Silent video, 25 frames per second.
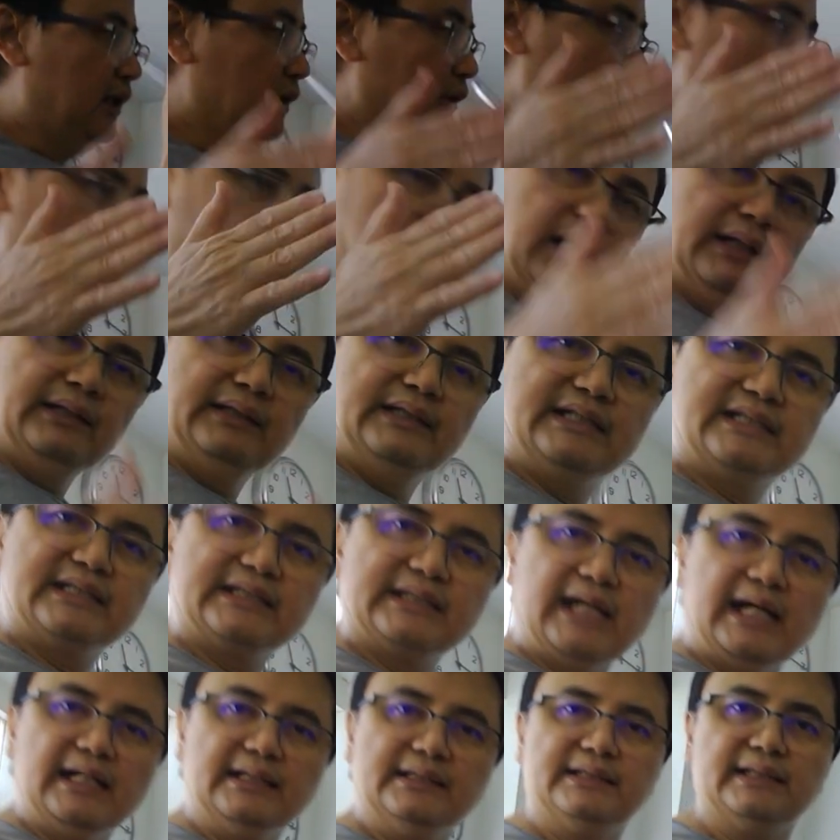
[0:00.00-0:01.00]
kung ang
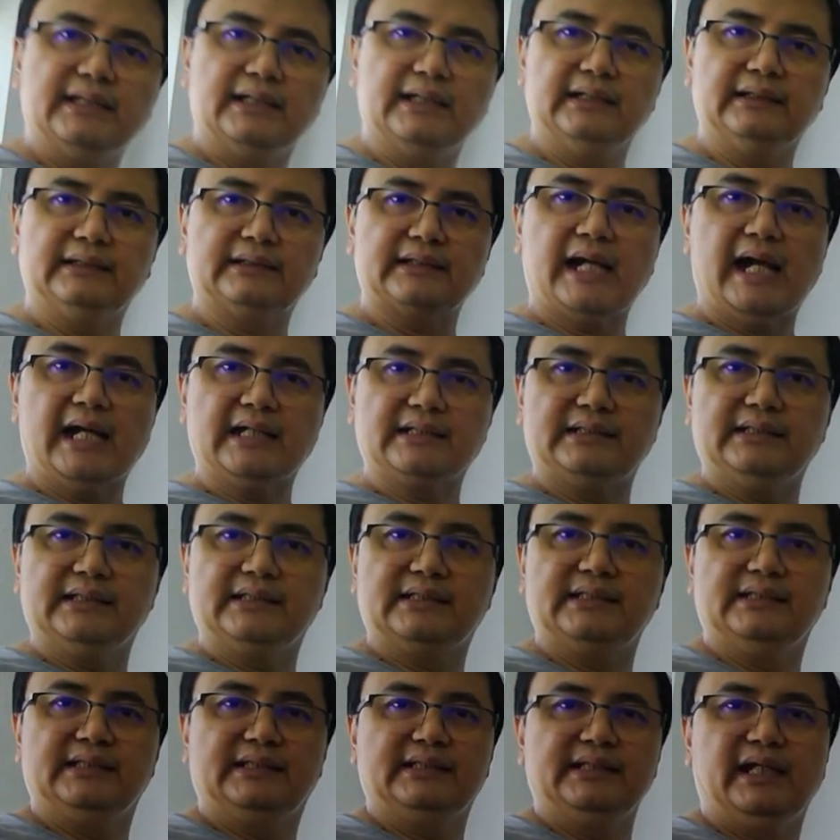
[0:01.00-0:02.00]
distansya ng
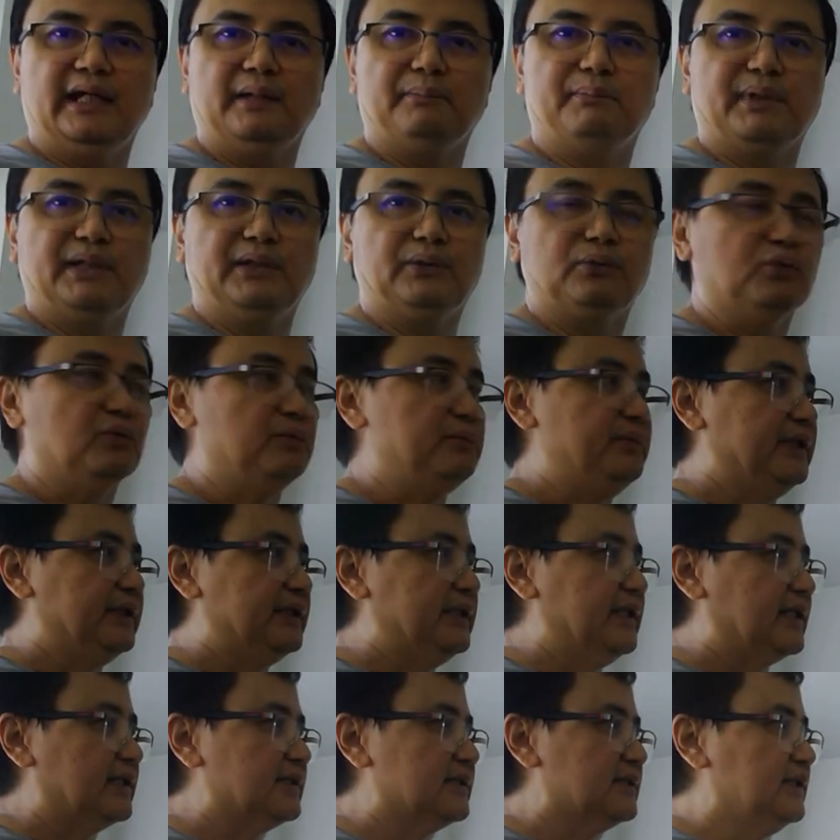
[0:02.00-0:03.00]
trusses is every 2
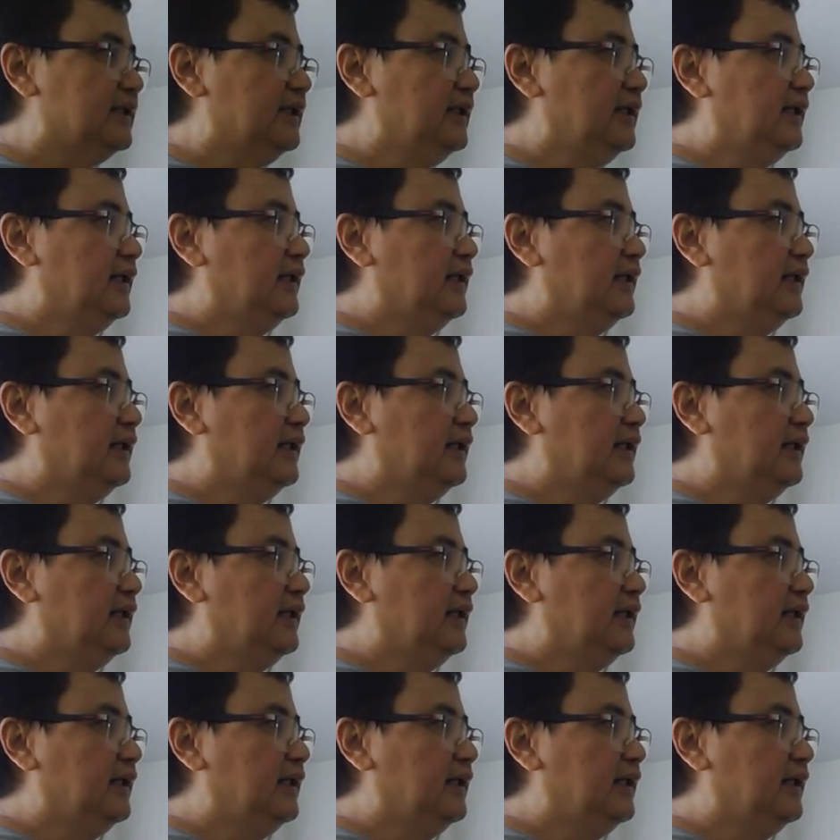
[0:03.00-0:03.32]
meters.